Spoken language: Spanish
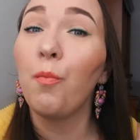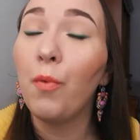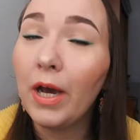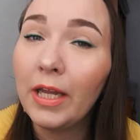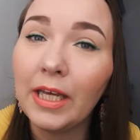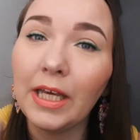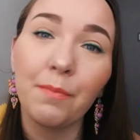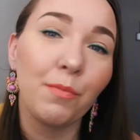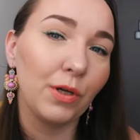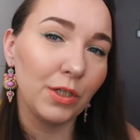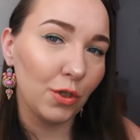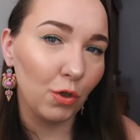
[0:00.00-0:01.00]
Puede que
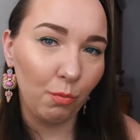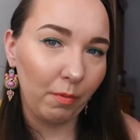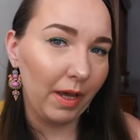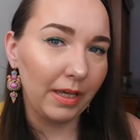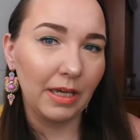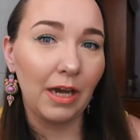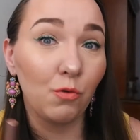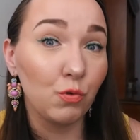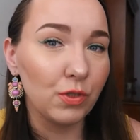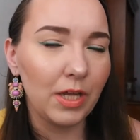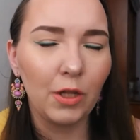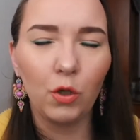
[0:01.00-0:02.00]
por eso no me haya
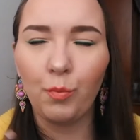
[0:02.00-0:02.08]
gustado,